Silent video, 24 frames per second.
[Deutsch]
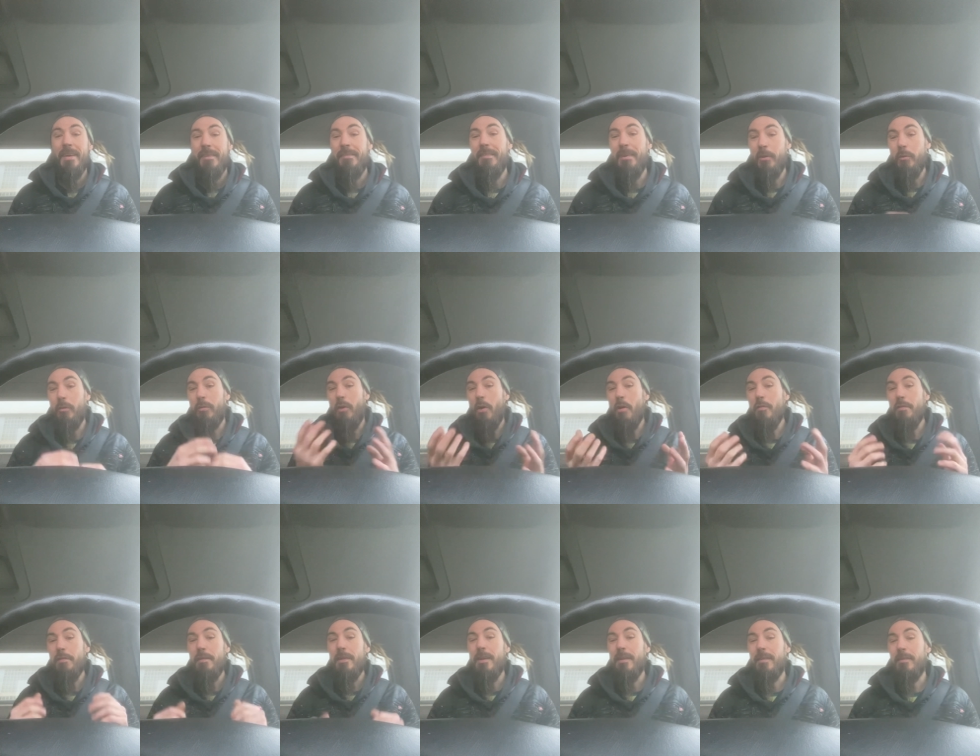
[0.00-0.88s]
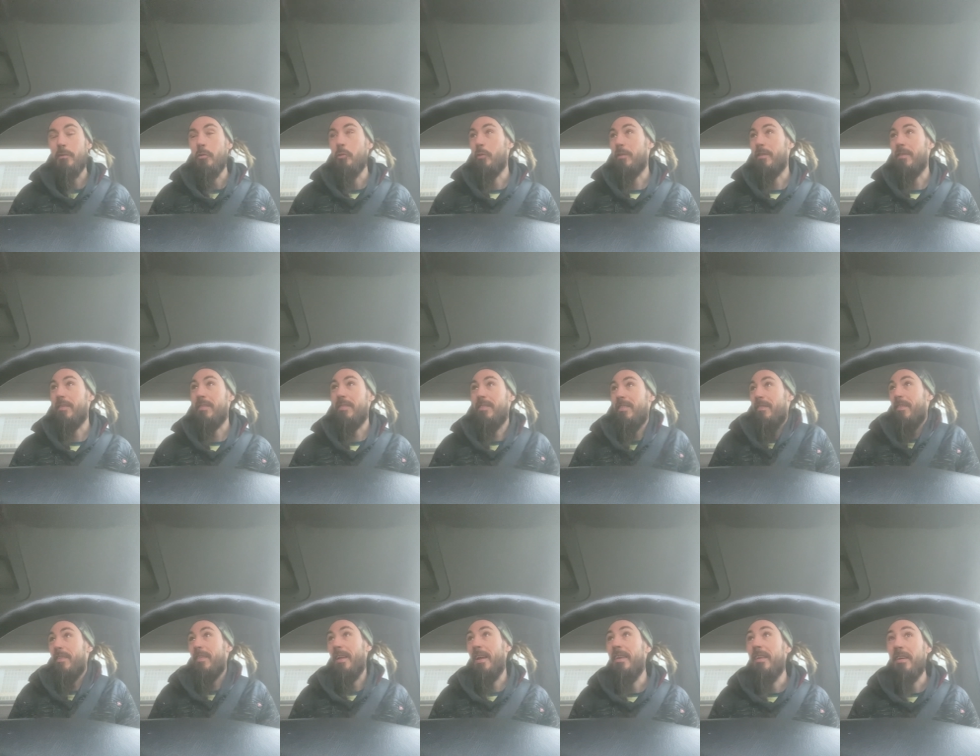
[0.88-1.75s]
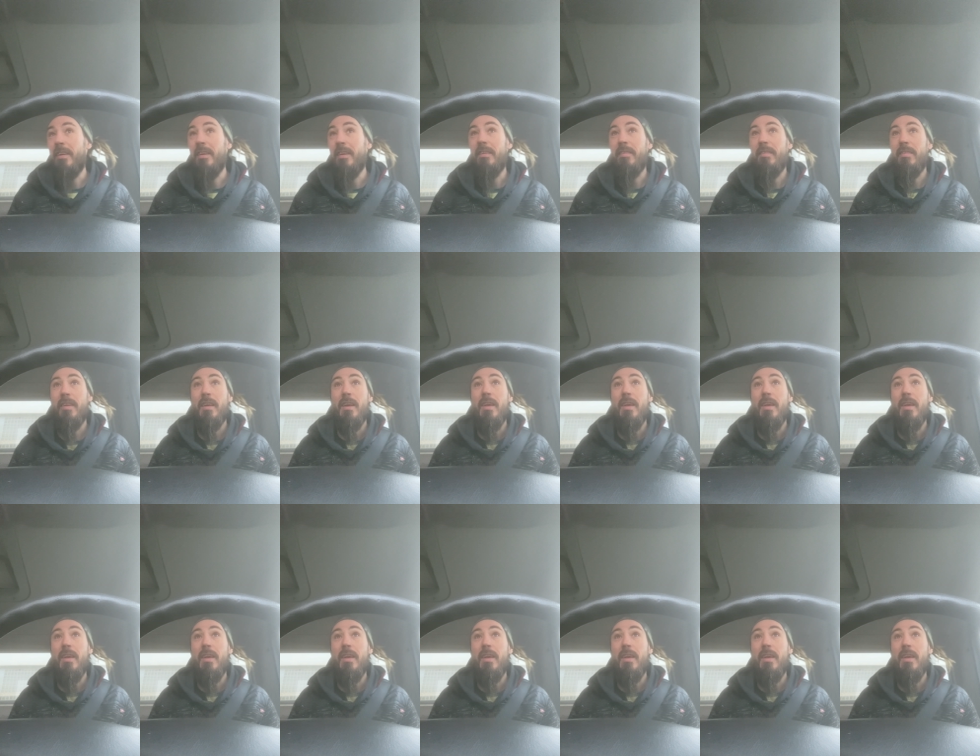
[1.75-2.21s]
wenn du es öffentlich tust, das ist was anderes.